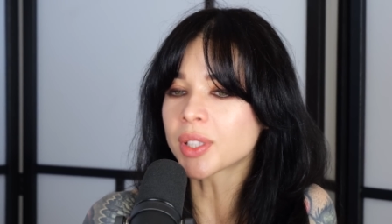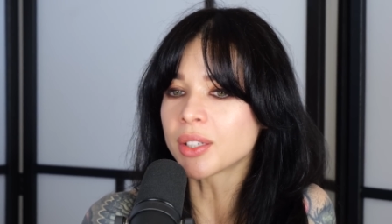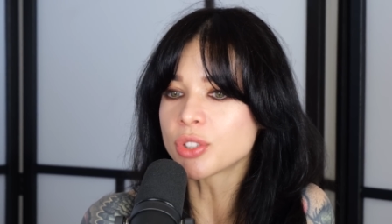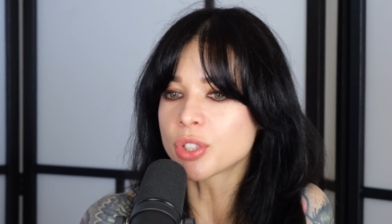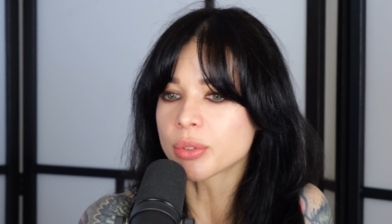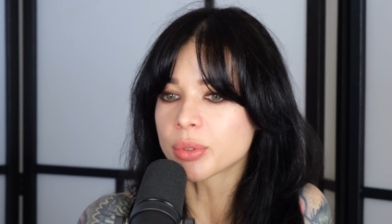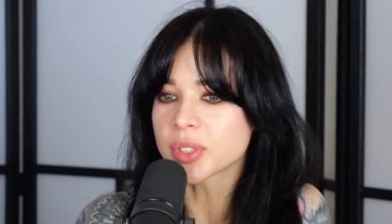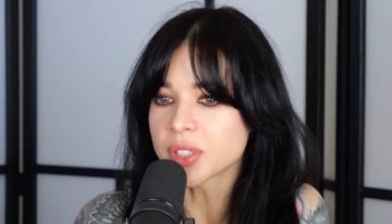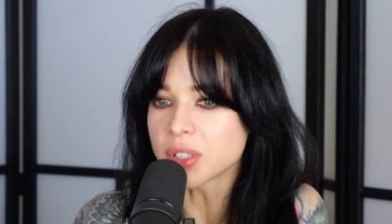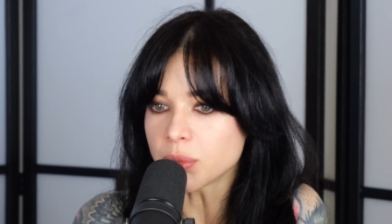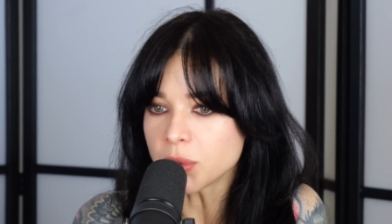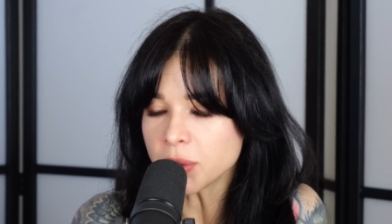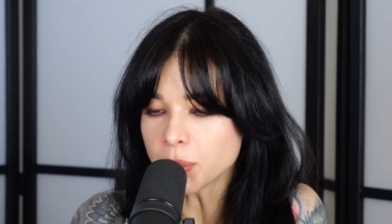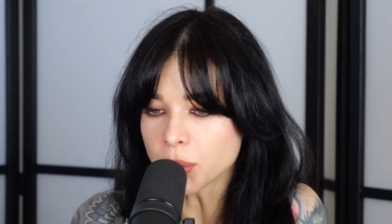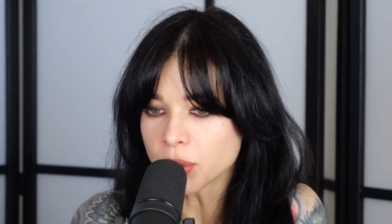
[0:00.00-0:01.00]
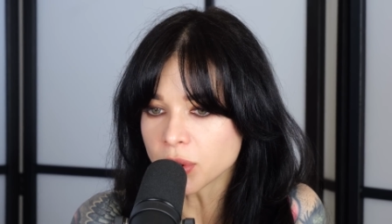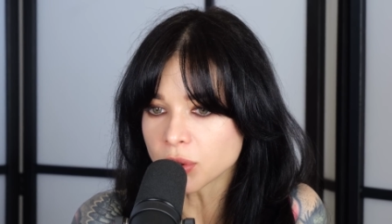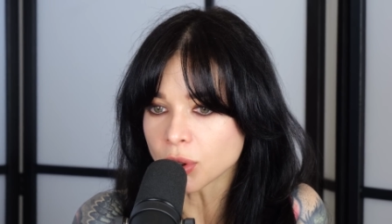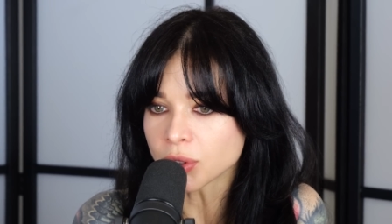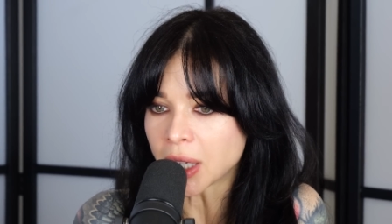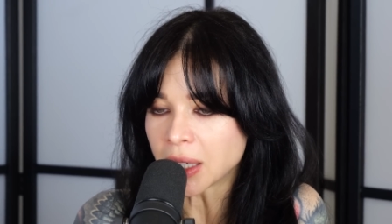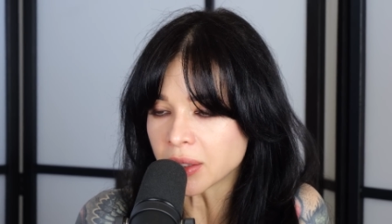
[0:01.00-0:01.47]
tańczyły z nimi były
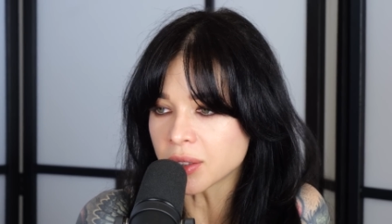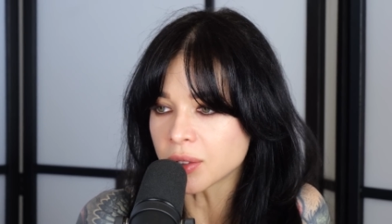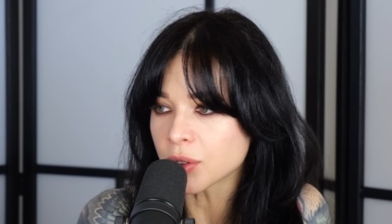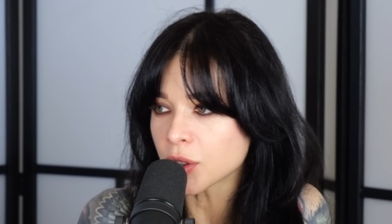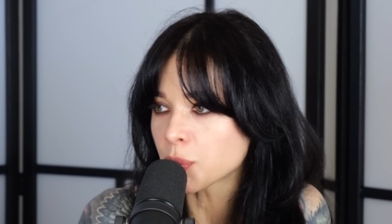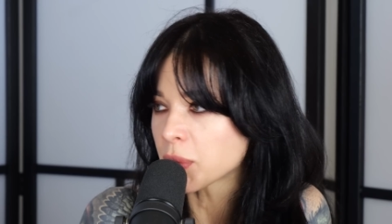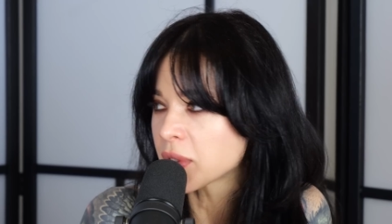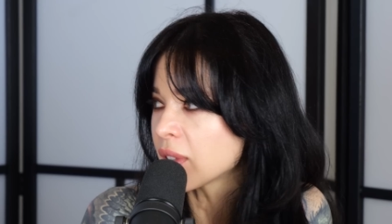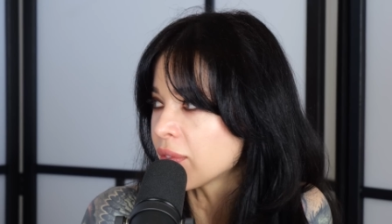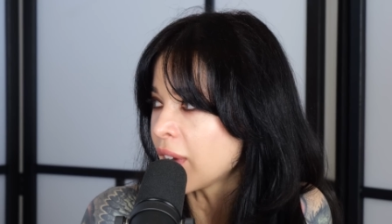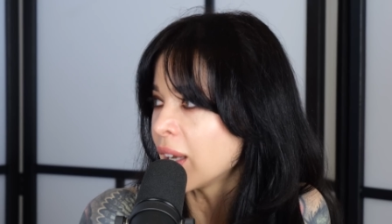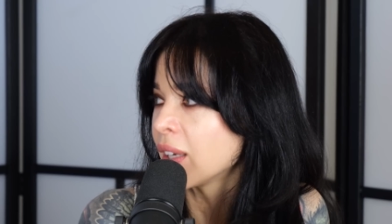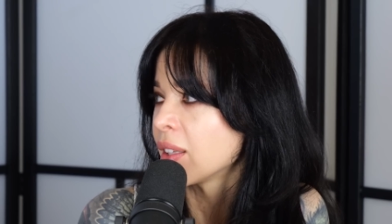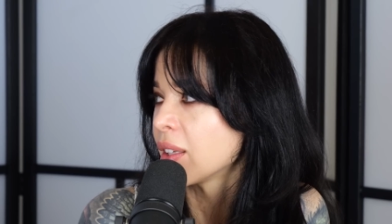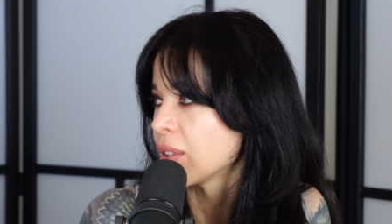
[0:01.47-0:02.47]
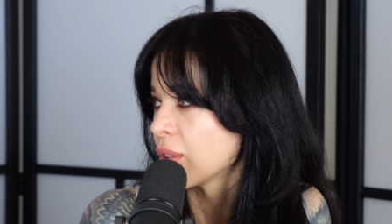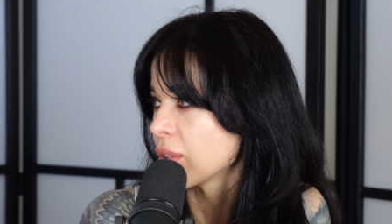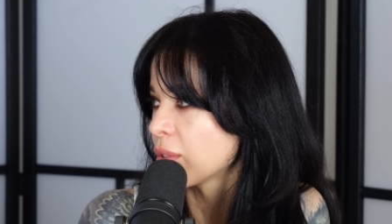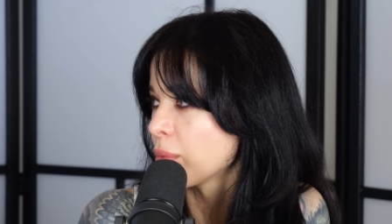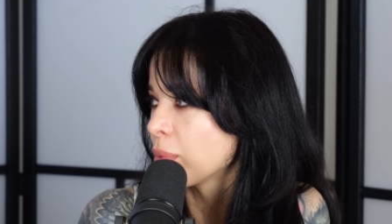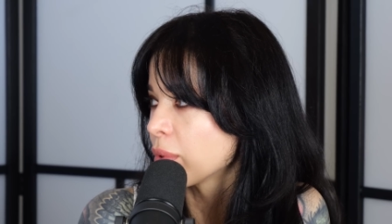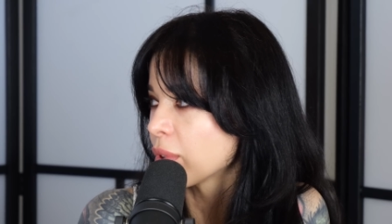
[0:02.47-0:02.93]
totalnie nierozpoznawalne. No. To
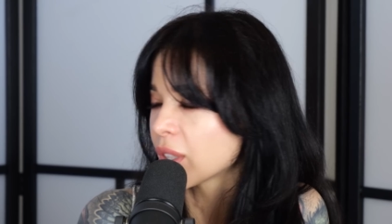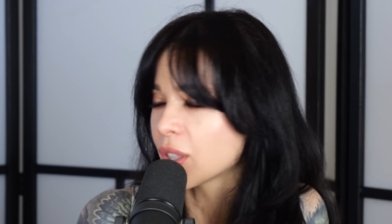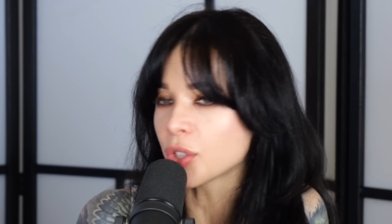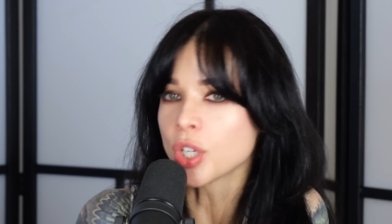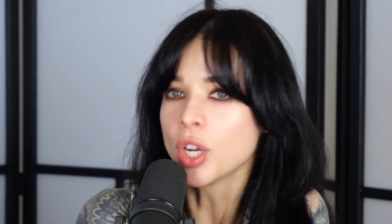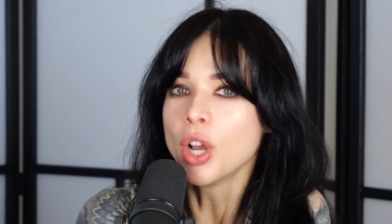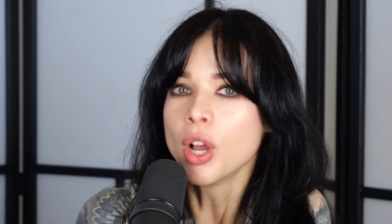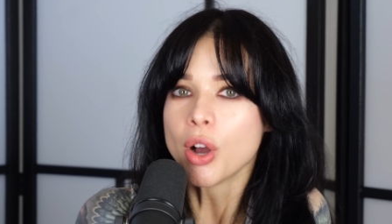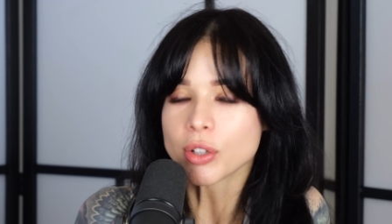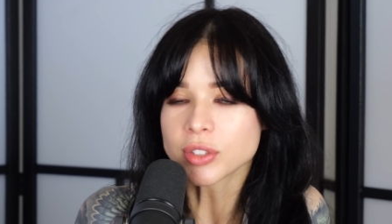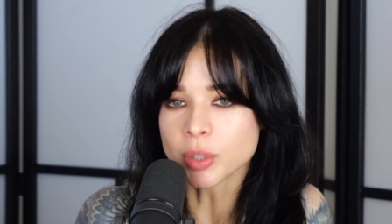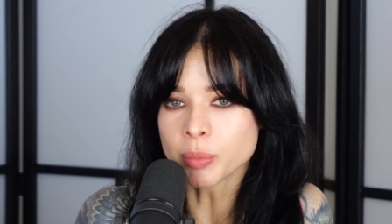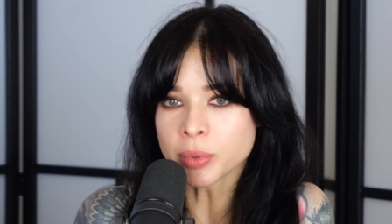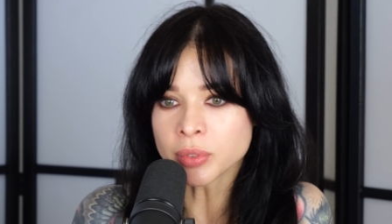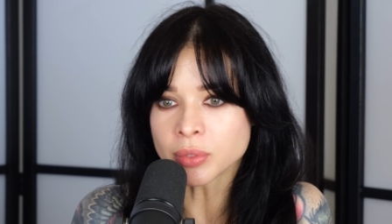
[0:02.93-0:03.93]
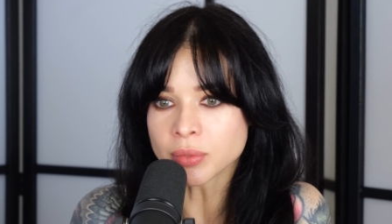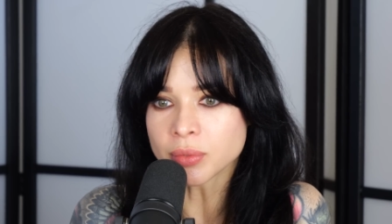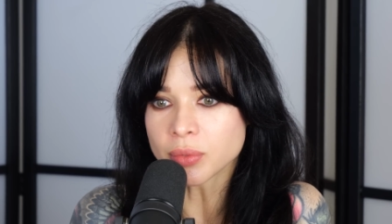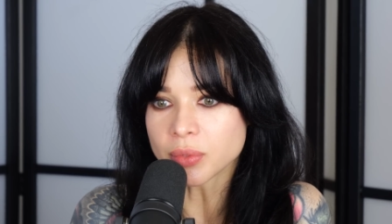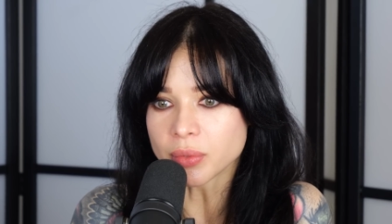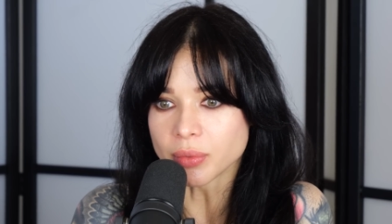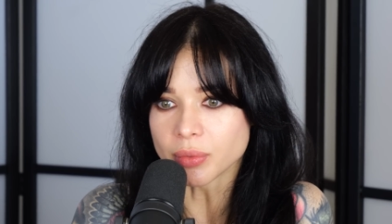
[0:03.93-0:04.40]
mhm. były jakieś osoby
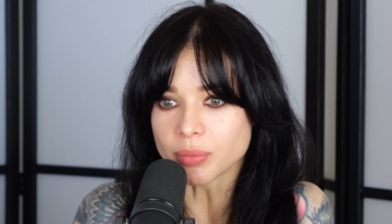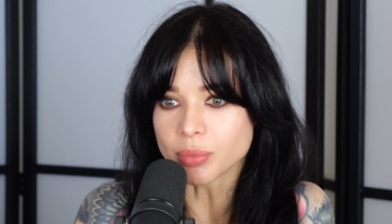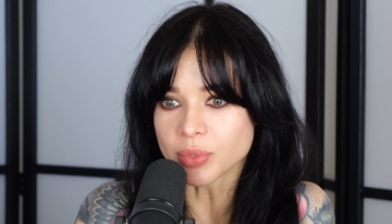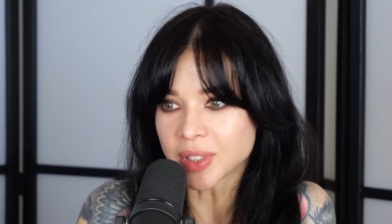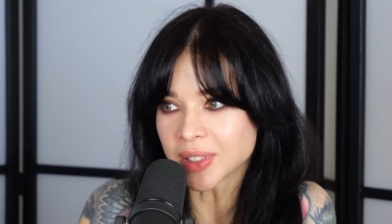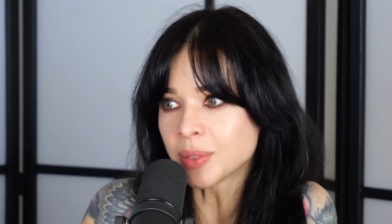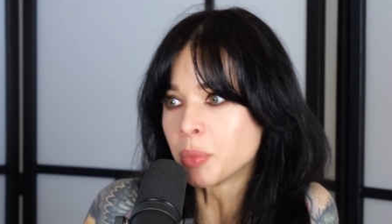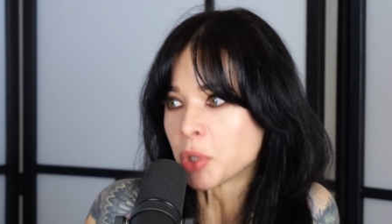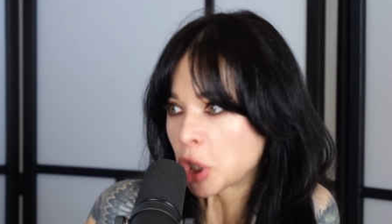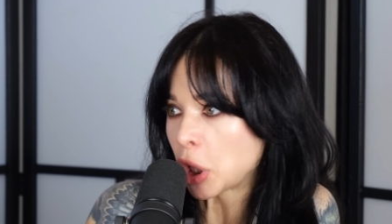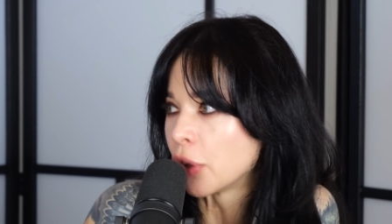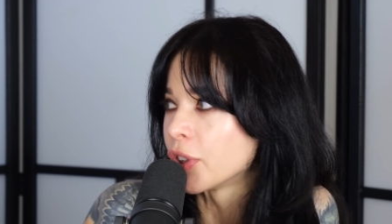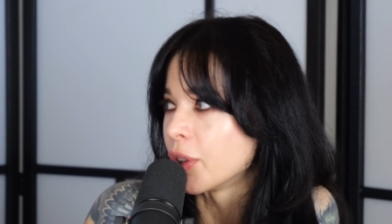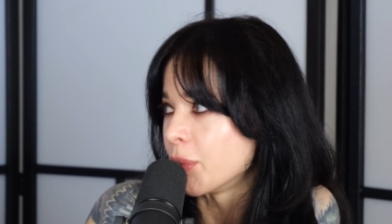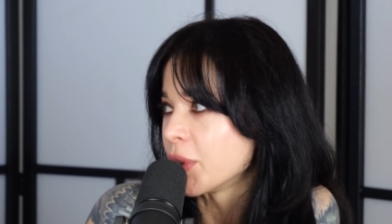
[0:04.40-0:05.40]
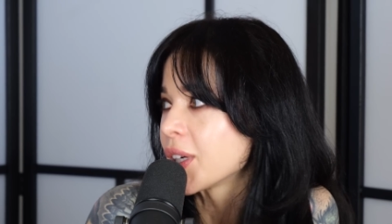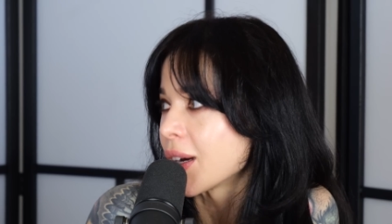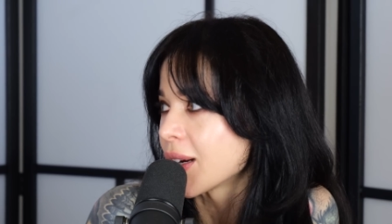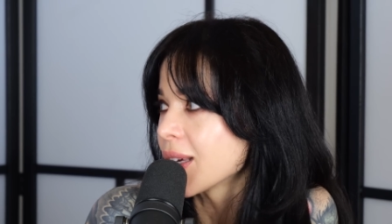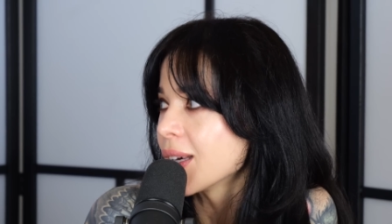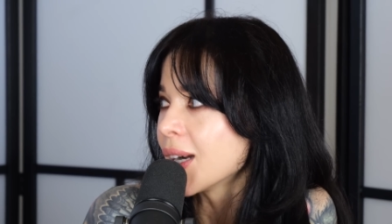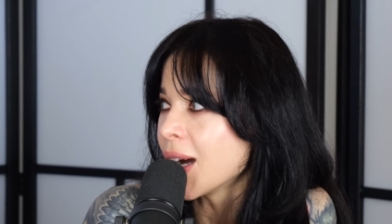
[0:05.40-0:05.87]
ze zmyślonymi
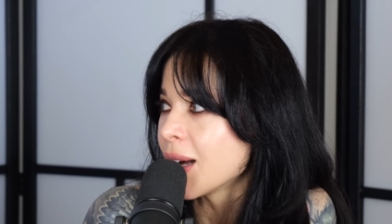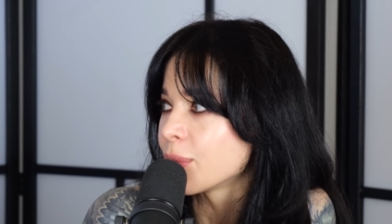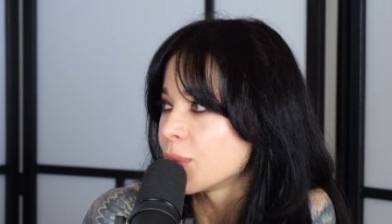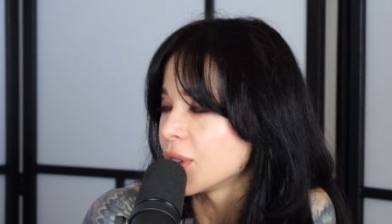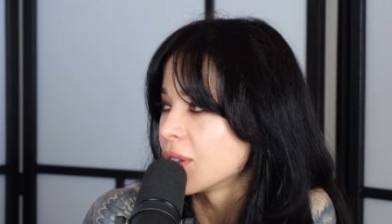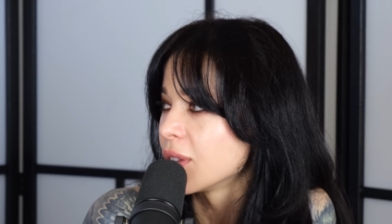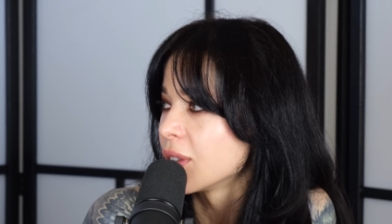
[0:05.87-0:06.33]
karierami. Nie, bo